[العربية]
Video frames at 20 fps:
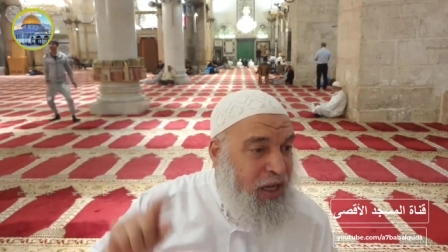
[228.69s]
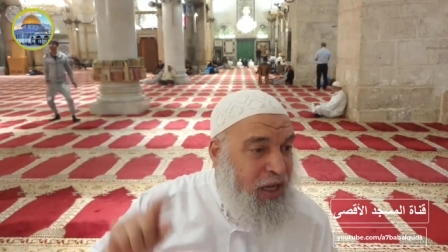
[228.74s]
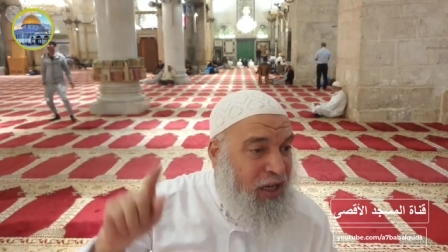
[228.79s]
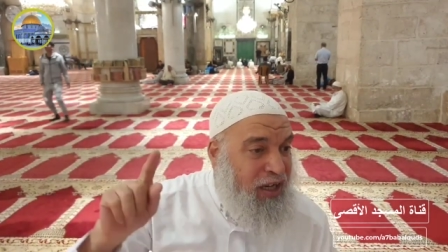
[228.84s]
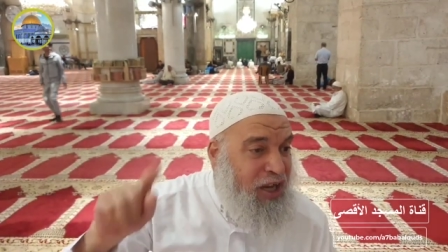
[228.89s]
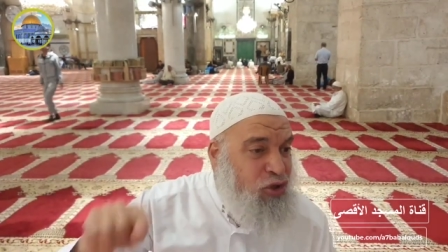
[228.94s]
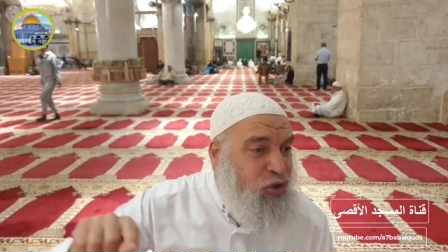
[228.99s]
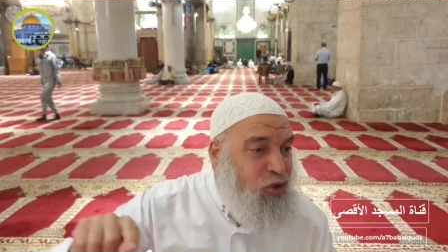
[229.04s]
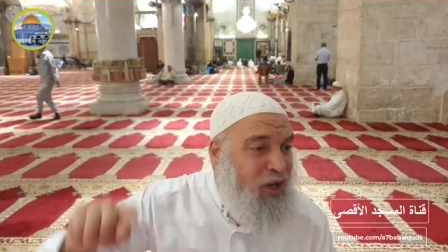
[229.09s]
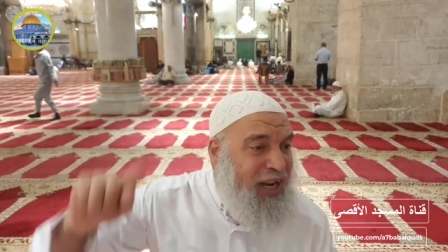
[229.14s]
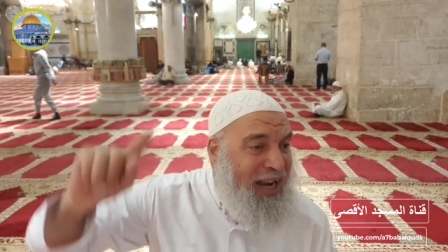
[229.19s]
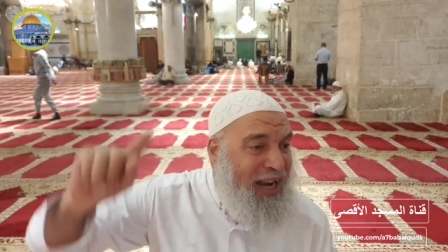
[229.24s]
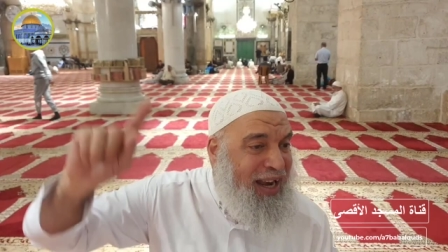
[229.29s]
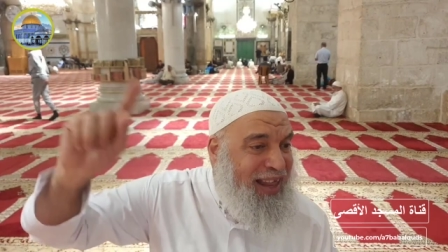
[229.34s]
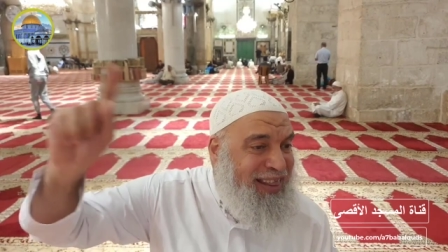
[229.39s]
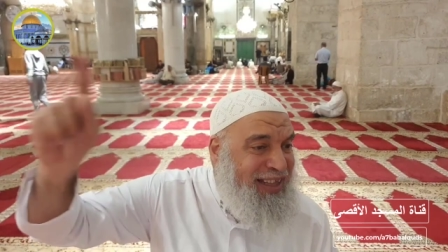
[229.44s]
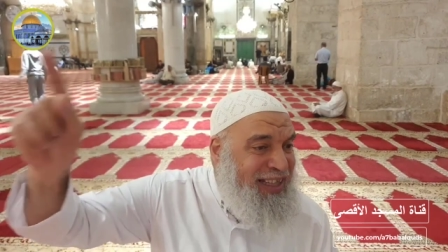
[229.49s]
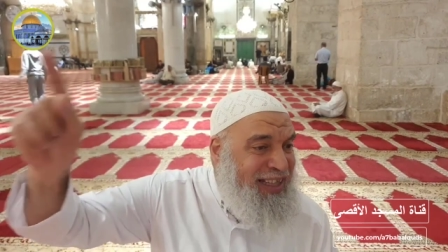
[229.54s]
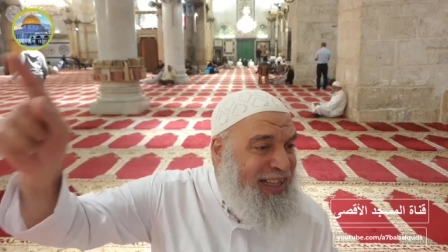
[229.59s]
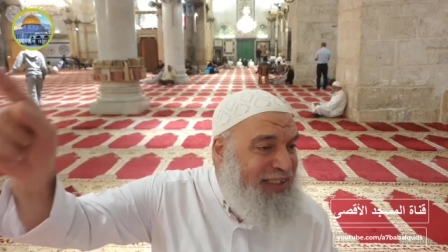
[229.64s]
الرجل
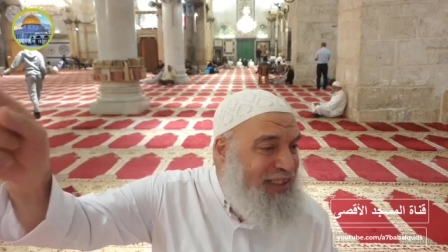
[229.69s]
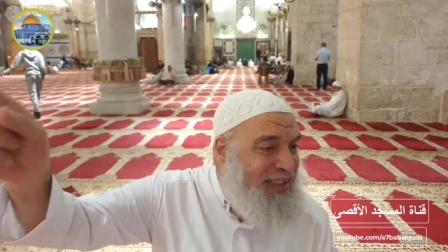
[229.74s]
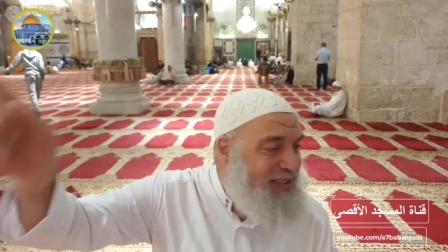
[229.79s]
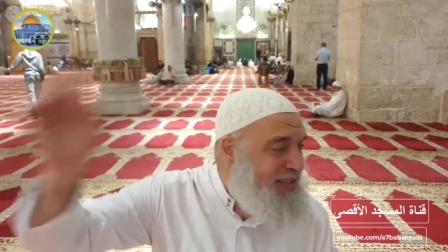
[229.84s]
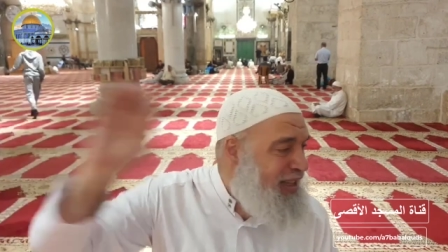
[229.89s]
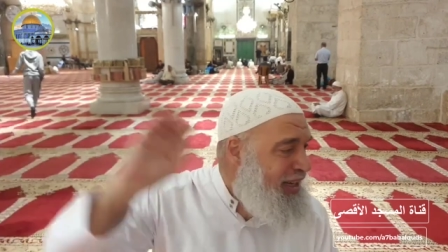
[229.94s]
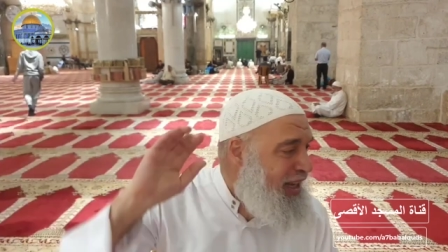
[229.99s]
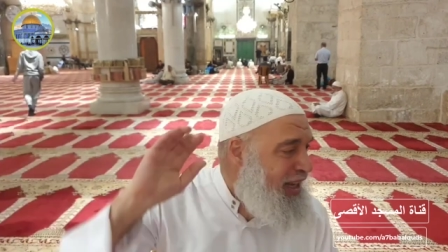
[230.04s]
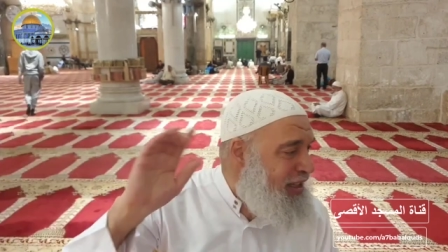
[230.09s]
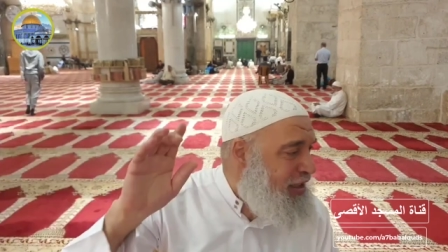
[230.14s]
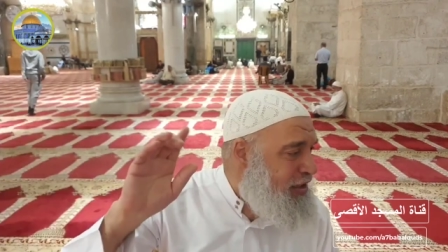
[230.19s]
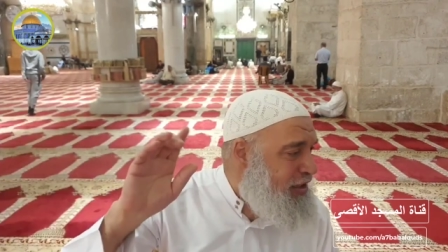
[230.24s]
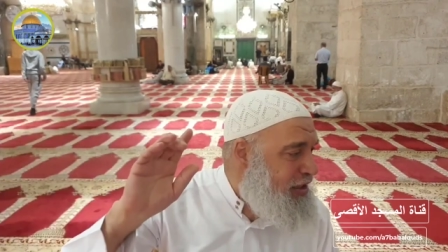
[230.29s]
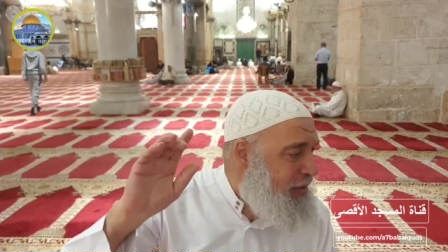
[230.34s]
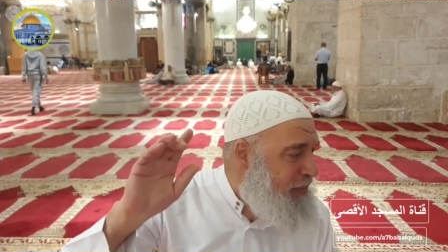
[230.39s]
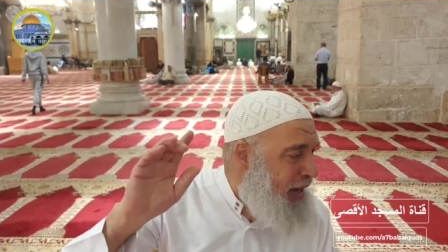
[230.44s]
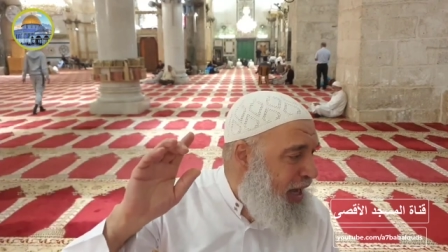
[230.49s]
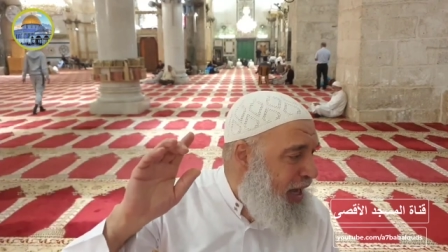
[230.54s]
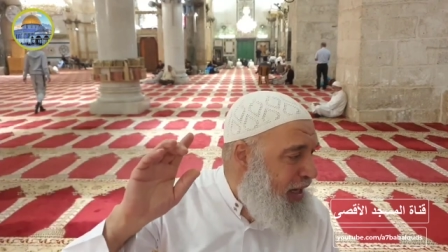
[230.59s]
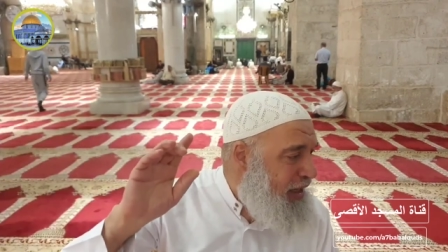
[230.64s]
الذي يتسلق
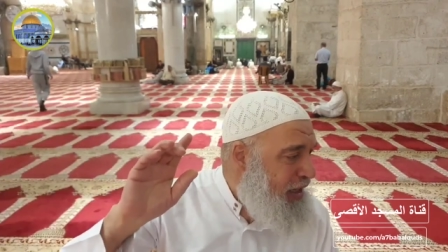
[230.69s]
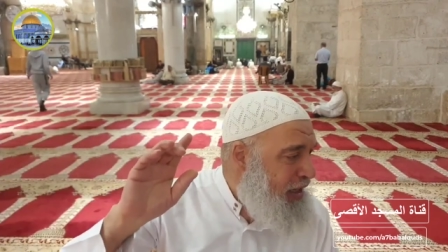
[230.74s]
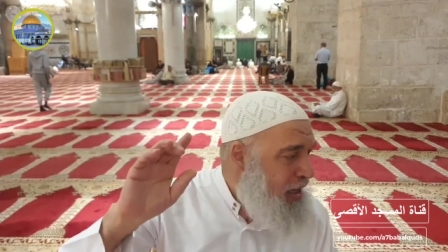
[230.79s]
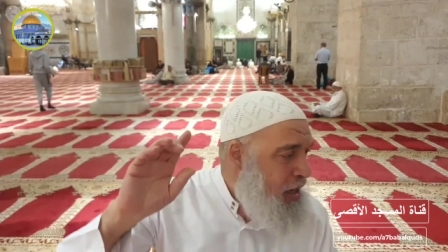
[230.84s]
الجبال